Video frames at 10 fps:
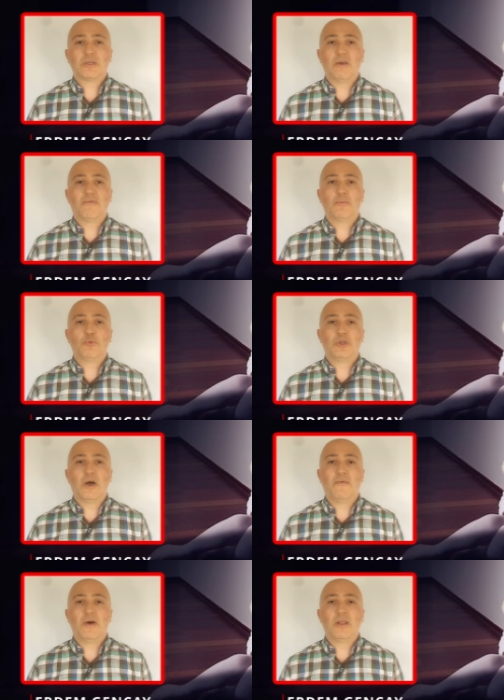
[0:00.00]
sayfa bu
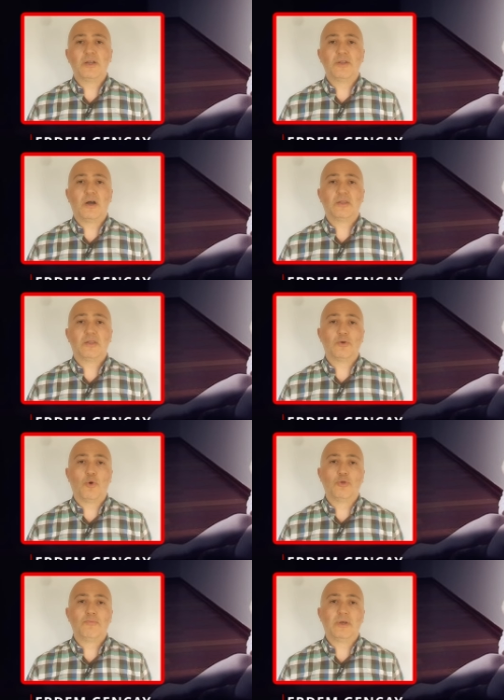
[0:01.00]
davaların artık
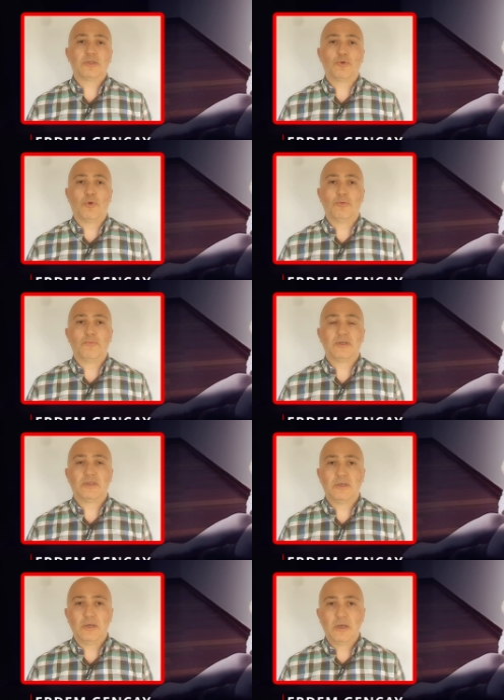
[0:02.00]
olmazsa
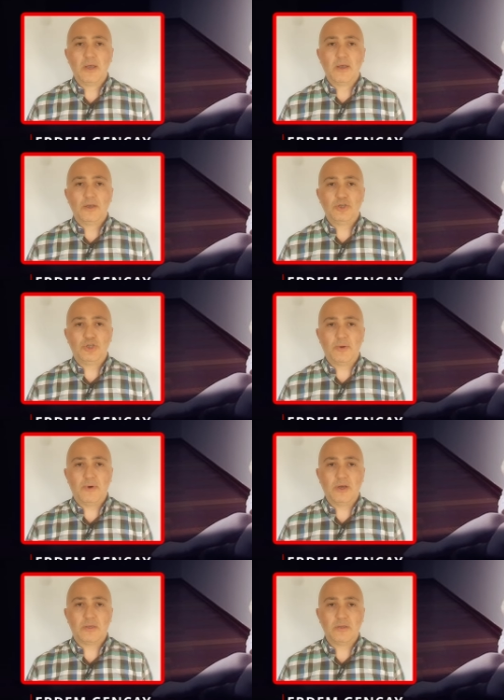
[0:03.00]
olmazı
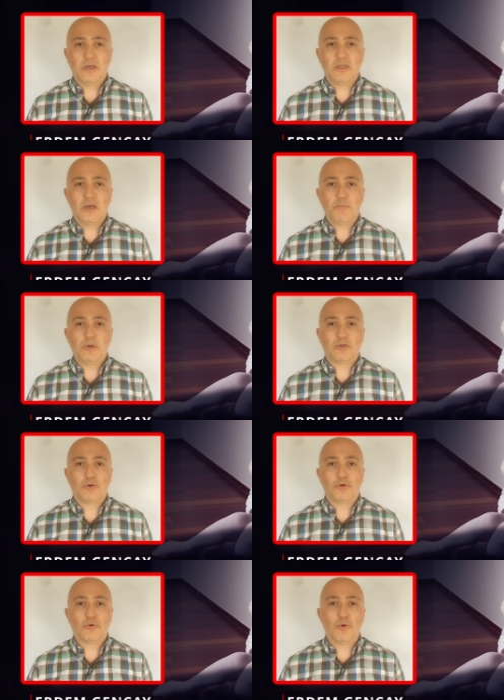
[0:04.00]
cemaatin neden bir
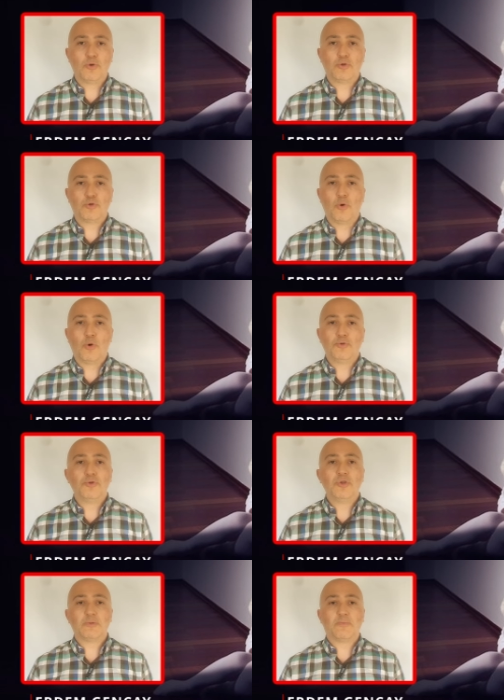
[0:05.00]
terör örgütü
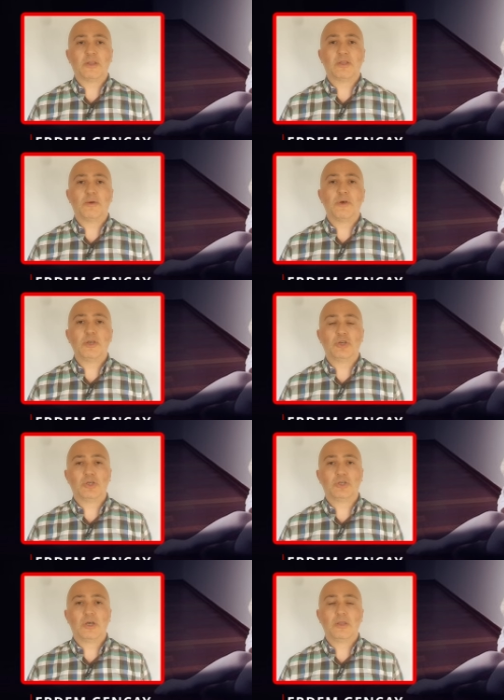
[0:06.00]
olduğunu ispatlamaya
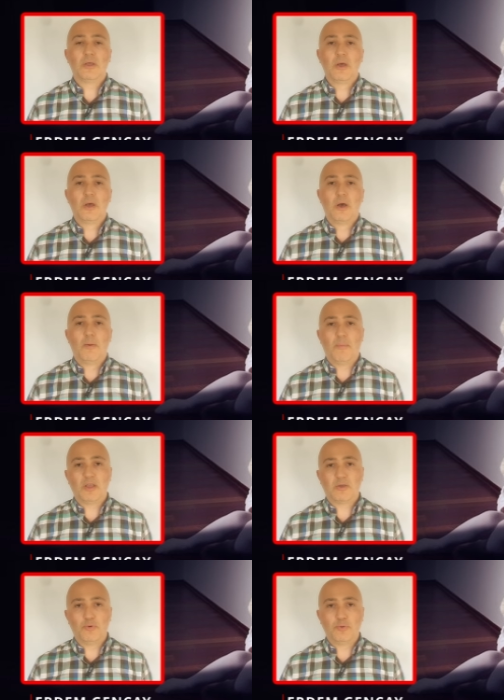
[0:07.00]
çalışan
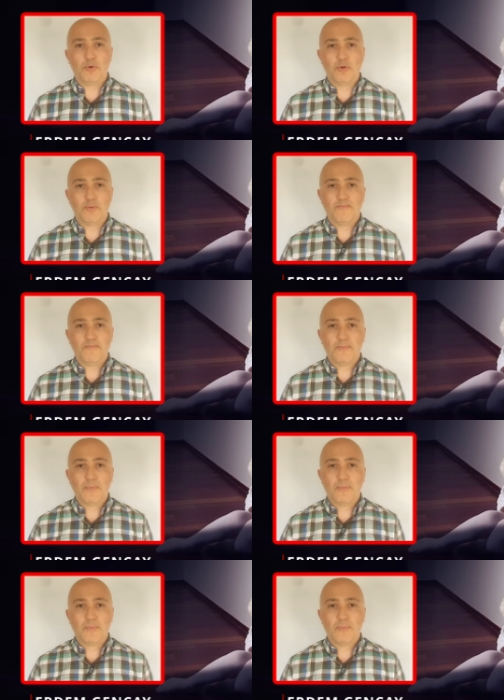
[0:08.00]
matbu bölüm.